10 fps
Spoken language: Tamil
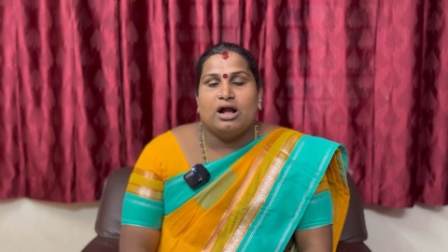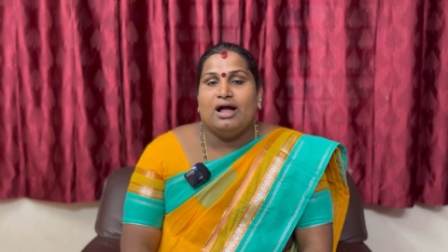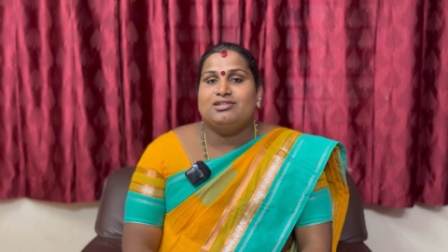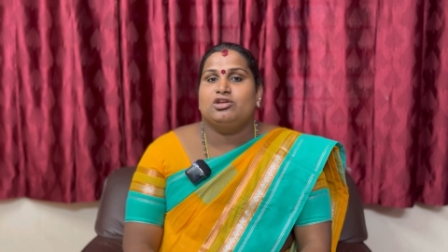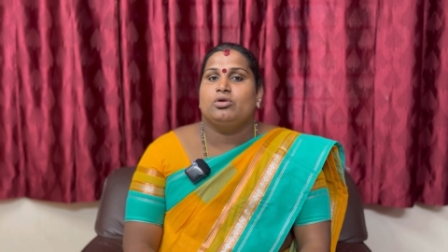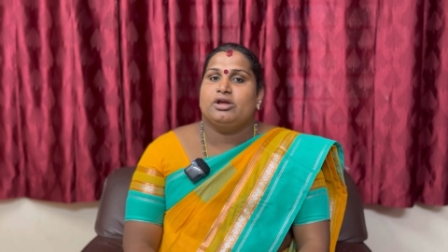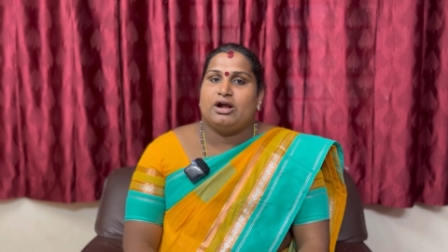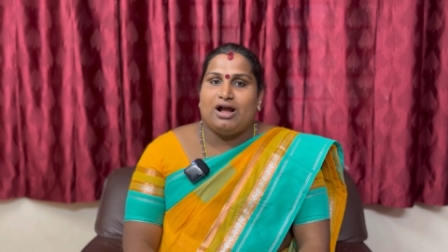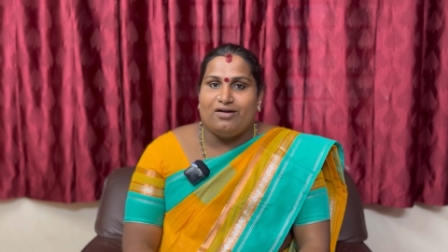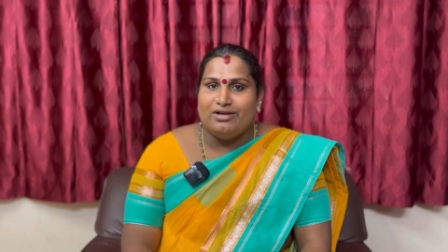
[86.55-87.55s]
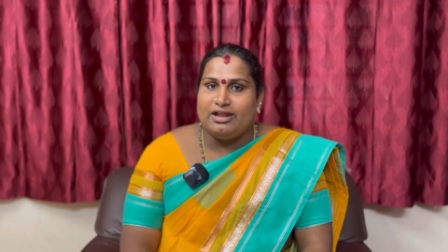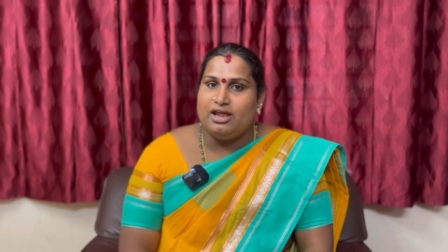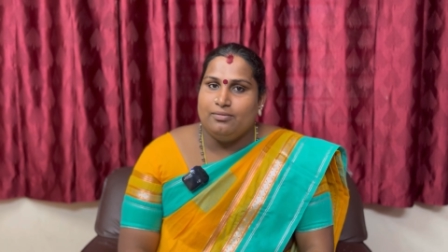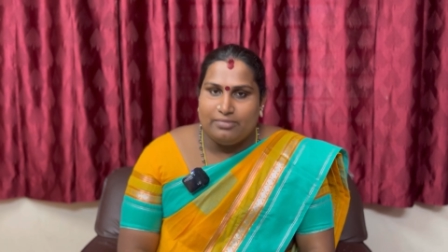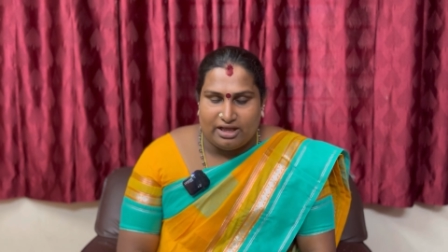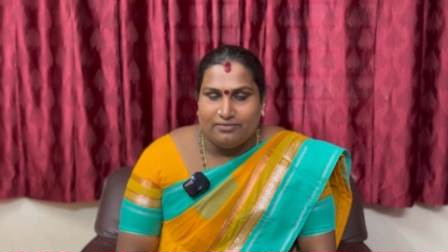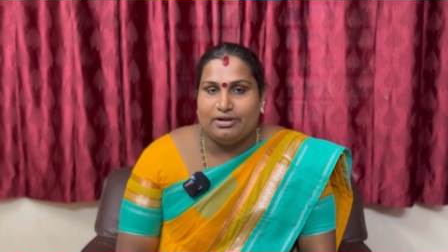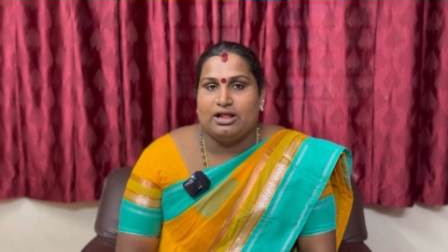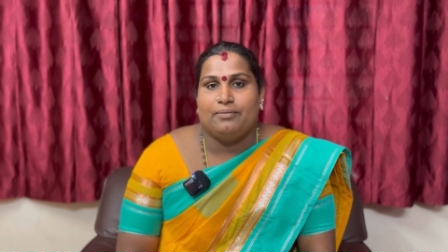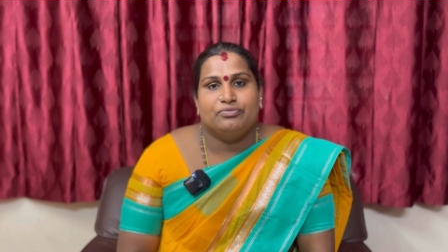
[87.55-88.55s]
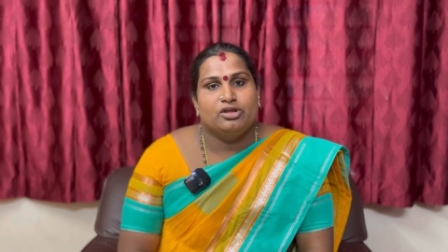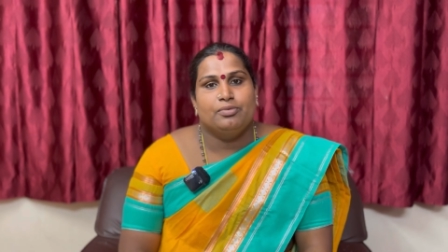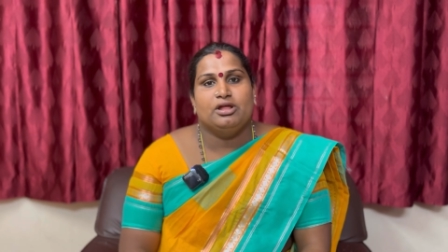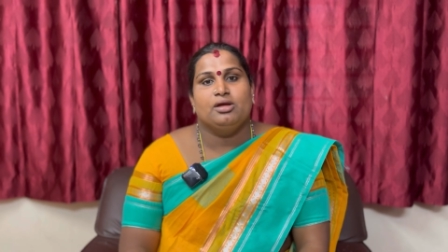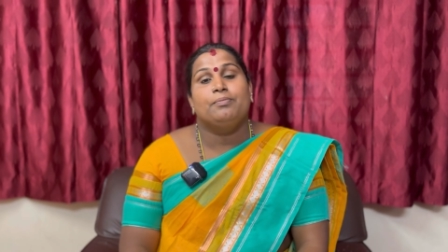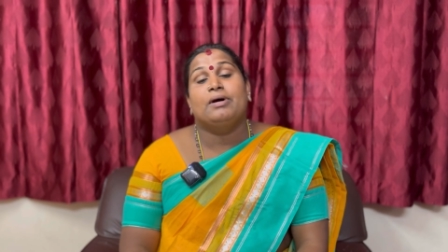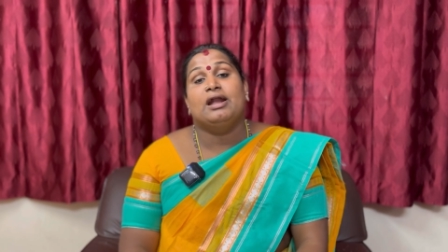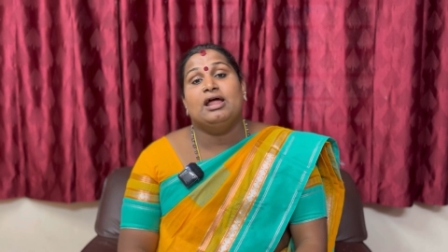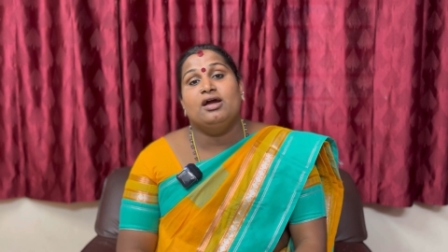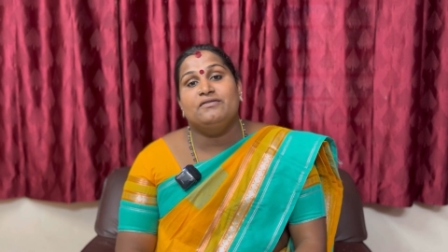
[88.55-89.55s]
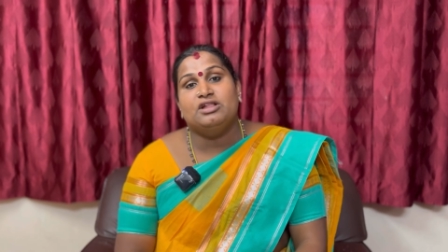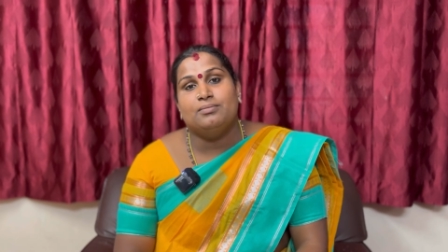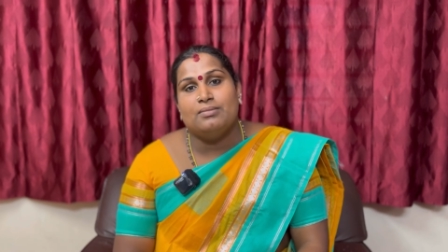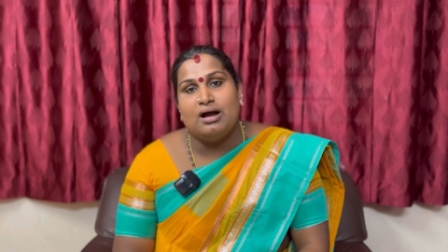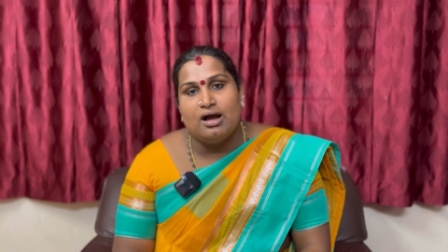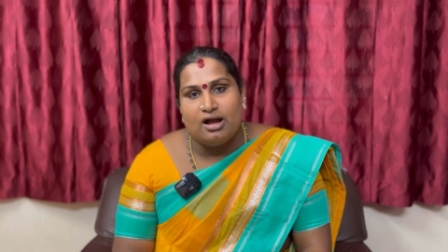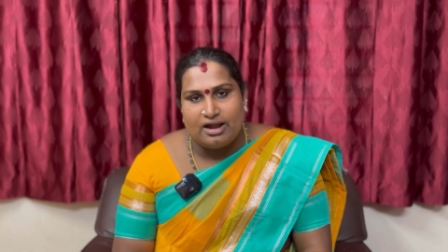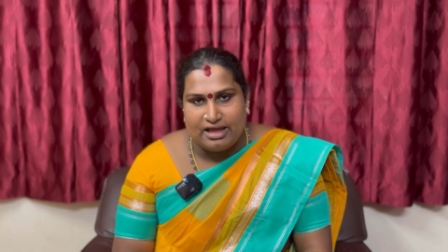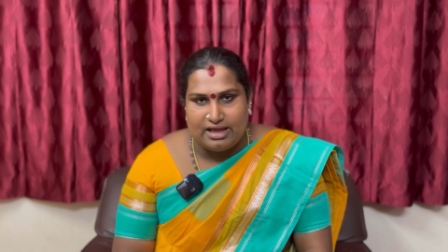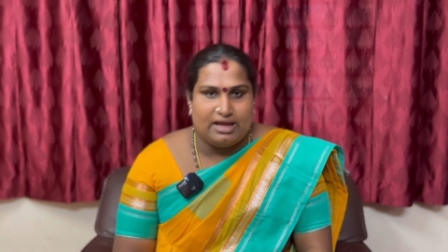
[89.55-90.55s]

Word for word: காசியுடைய காவலரே பைரவர் தான் இப்படி பலவிதமான